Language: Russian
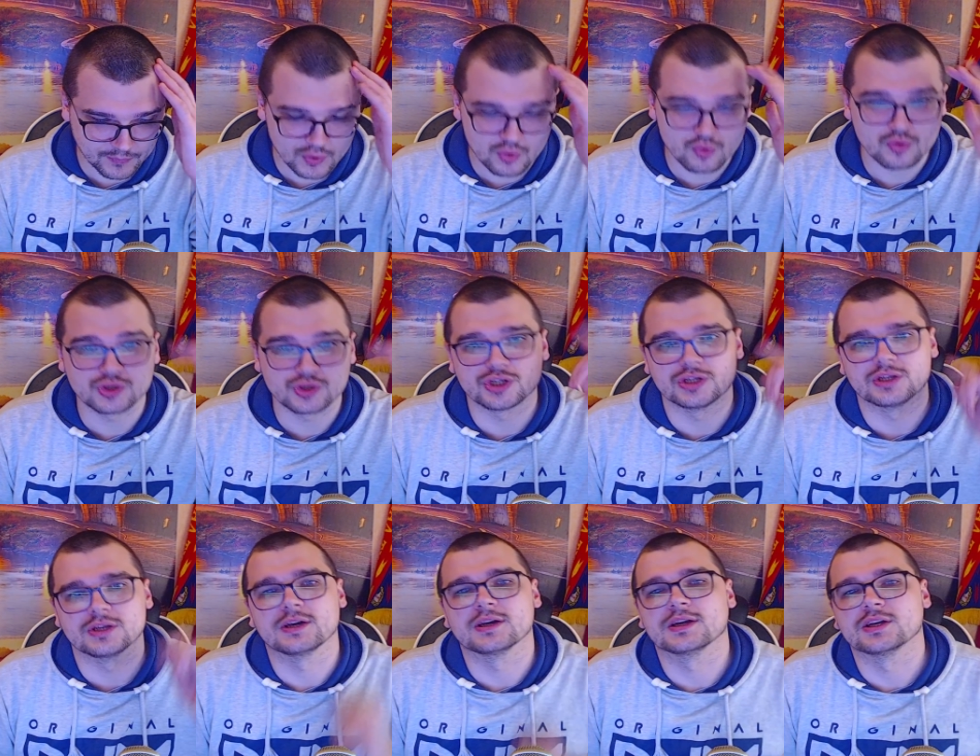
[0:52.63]

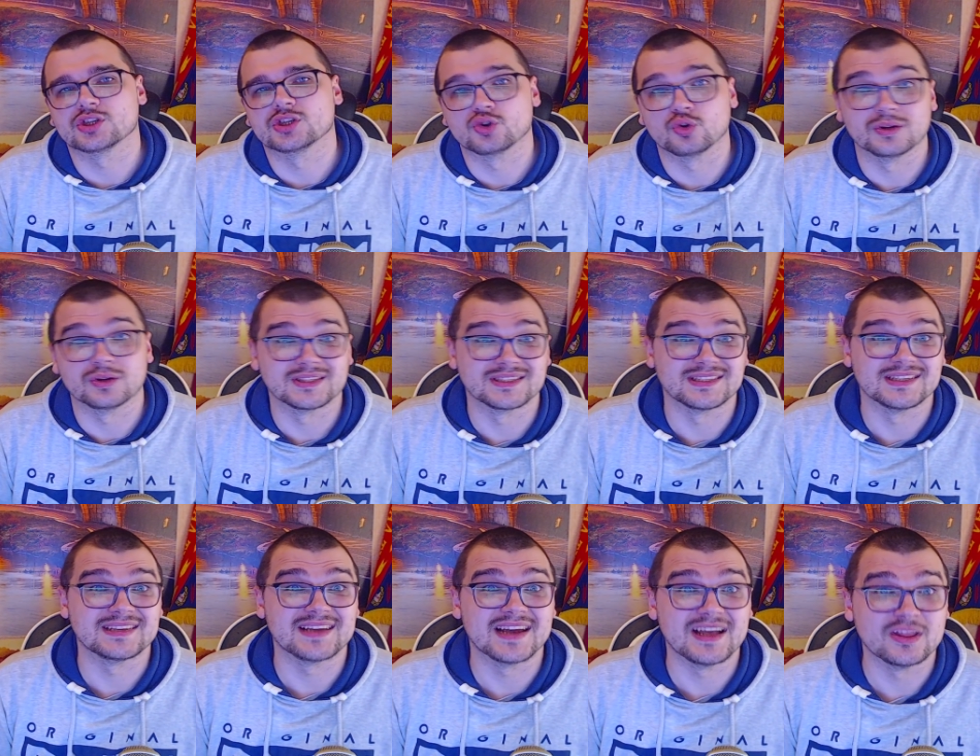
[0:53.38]
очень хорошо
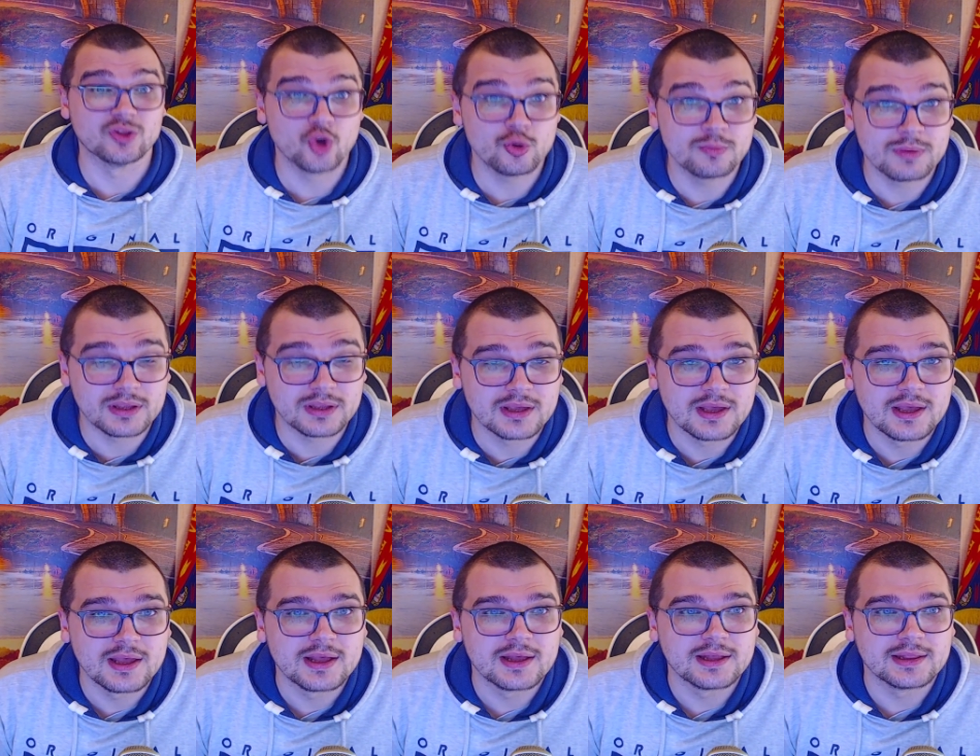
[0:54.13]
сэкономить
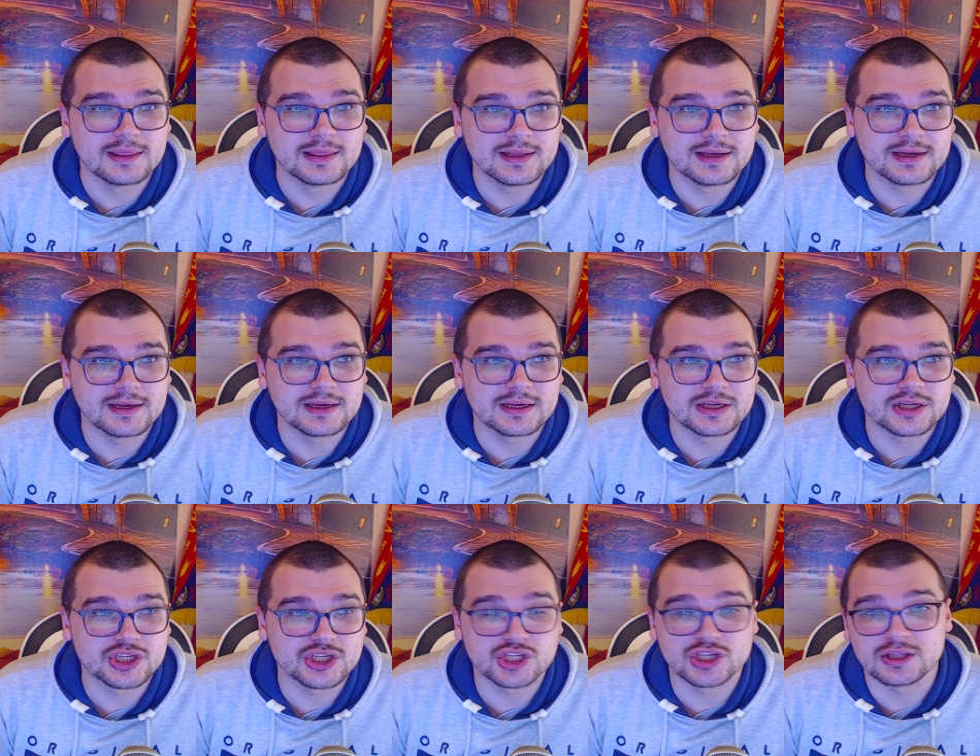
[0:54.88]
на
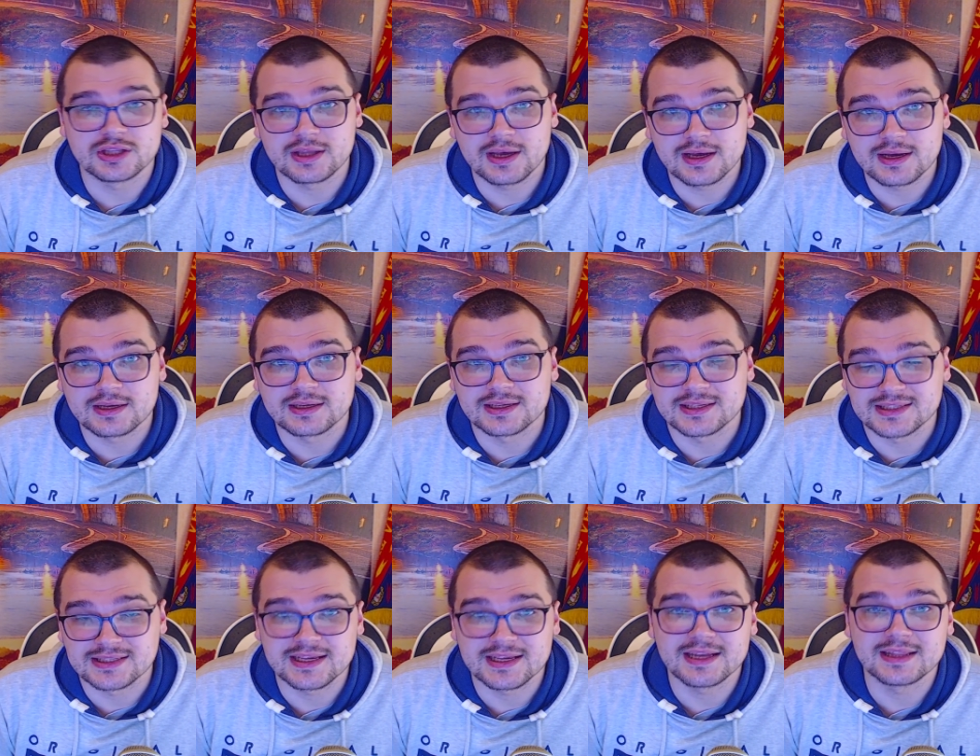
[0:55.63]
счетах
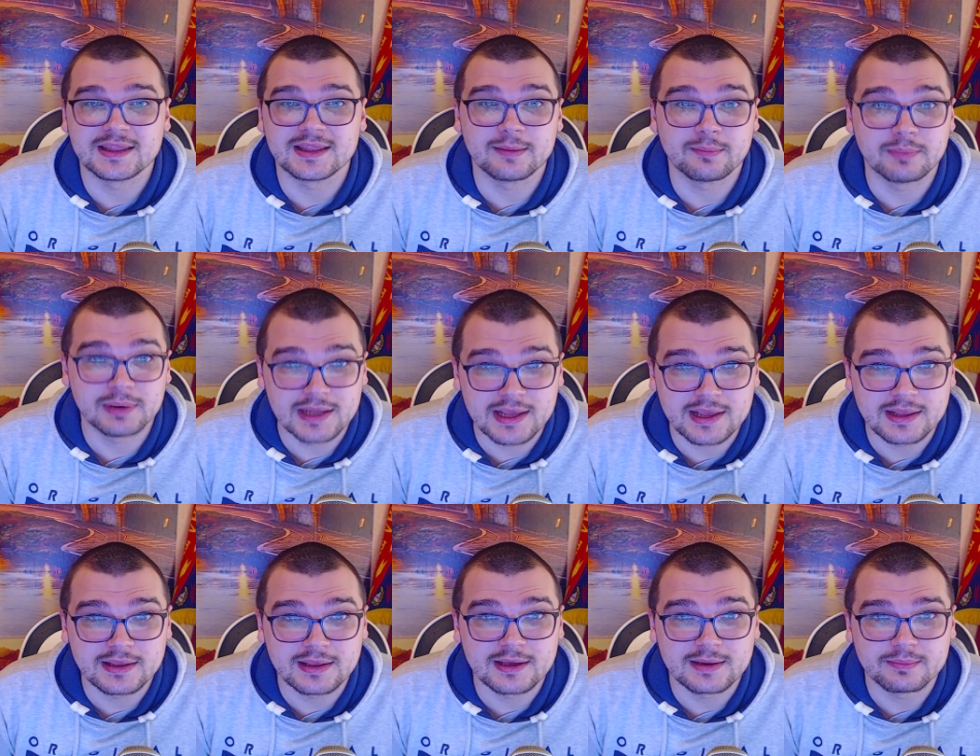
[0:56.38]
за
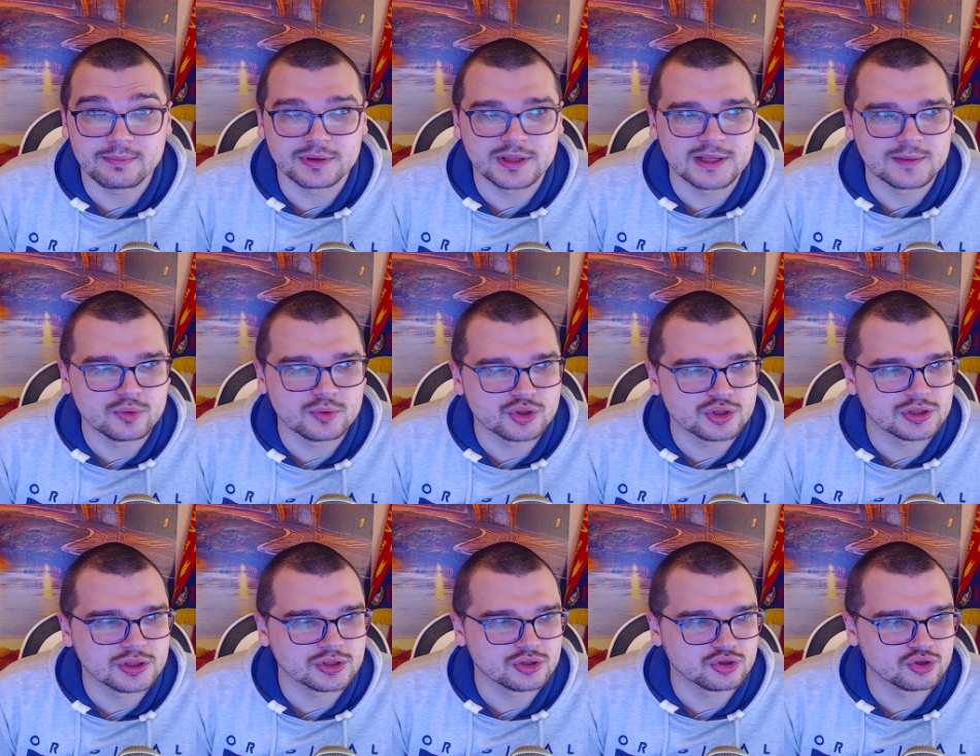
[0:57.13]
отопление, потому
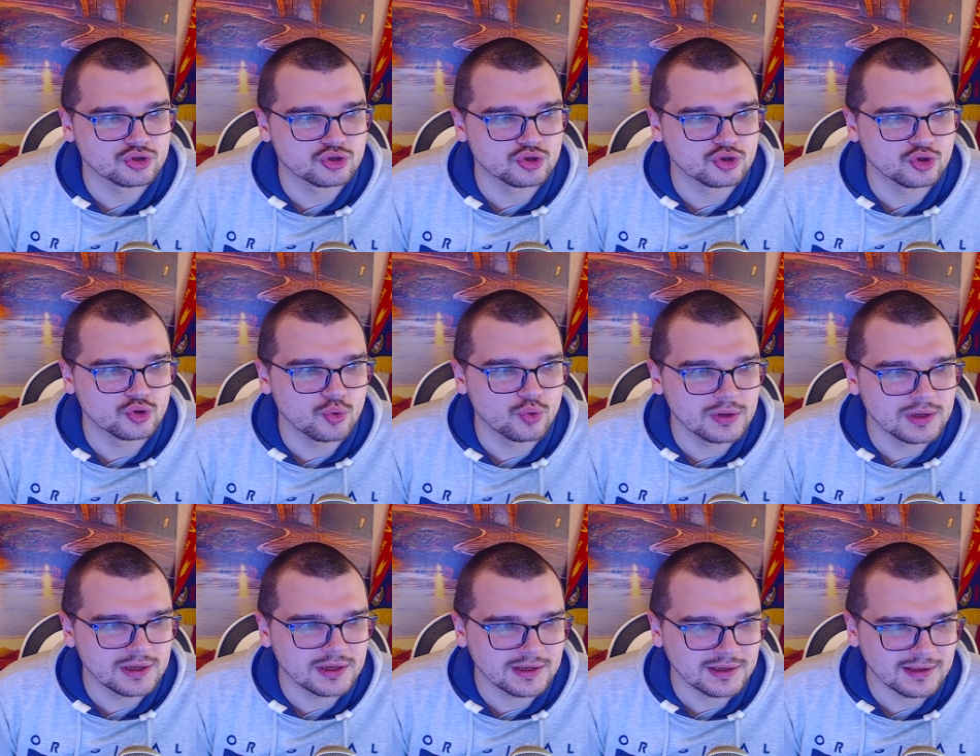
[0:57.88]
что
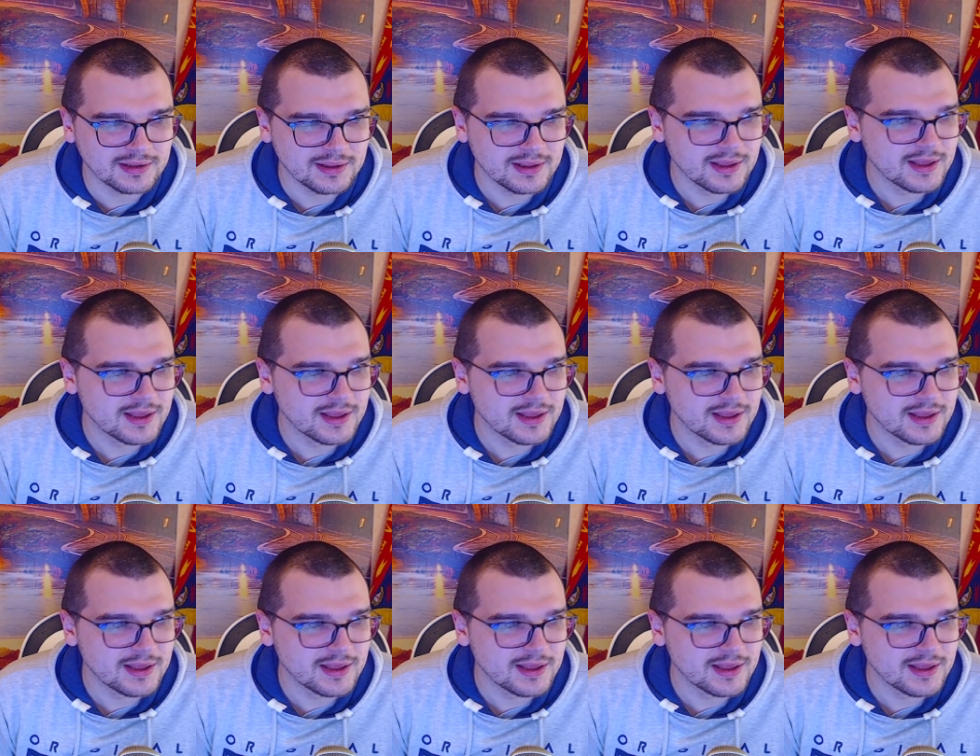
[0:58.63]
столько